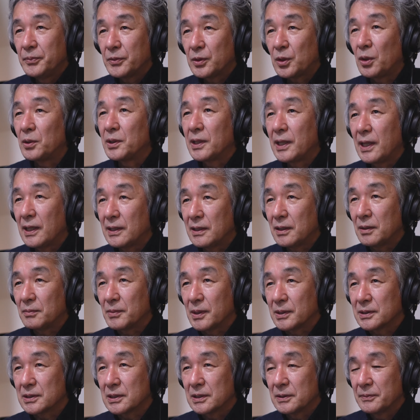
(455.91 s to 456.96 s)
取り替えて
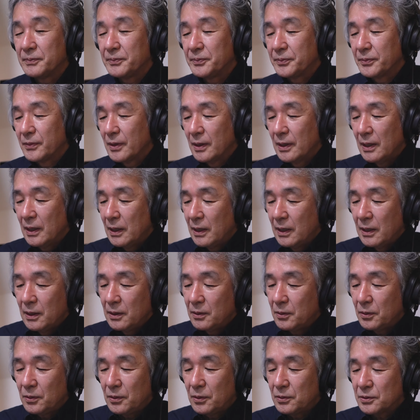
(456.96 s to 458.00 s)
ます
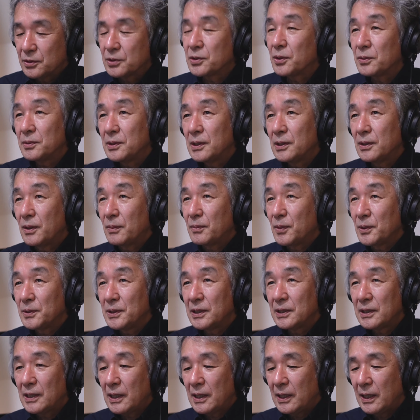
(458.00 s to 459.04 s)
このソニーの
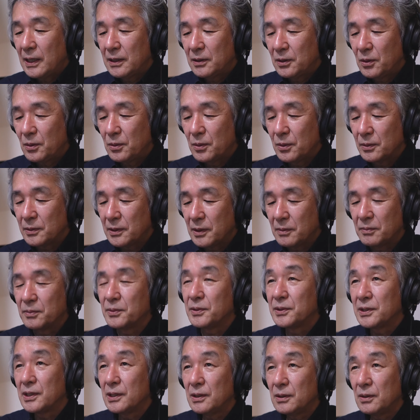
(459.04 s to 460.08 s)
モニターヘッドホンって
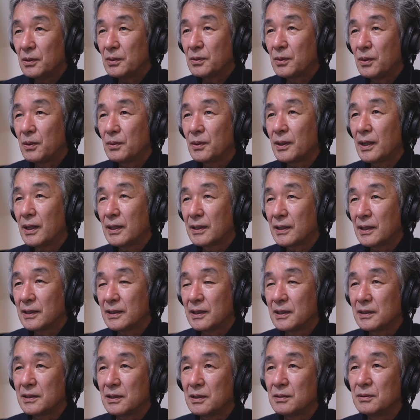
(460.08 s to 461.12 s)
部品の交換が
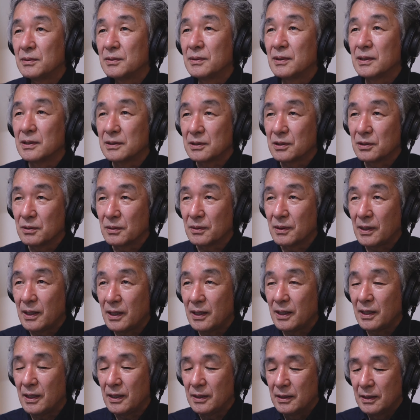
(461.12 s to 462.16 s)
できるんですよ
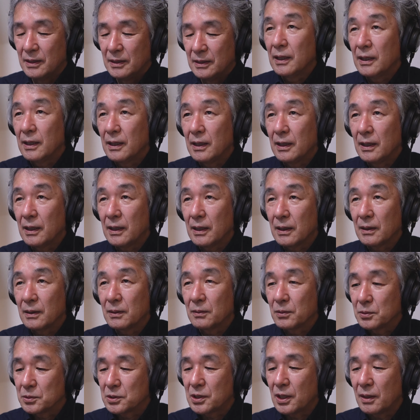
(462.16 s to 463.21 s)
ね
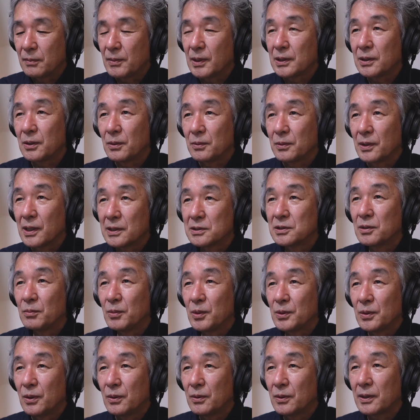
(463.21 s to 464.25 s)
えー、こちらまた同じ
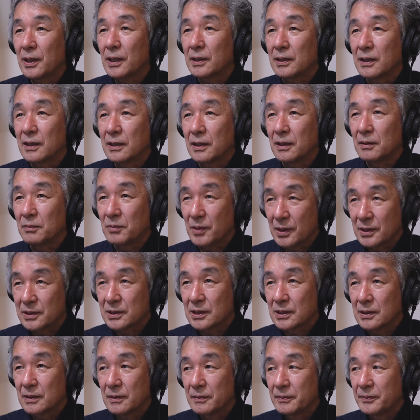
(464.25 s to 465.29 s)
ものを買っていま
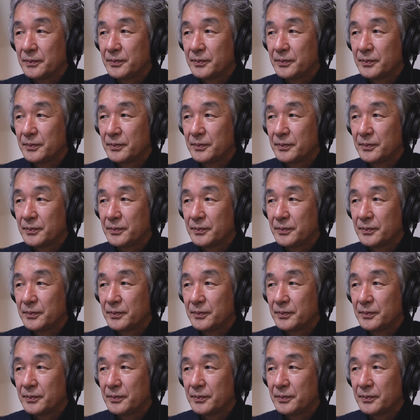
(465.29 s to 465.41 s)
す。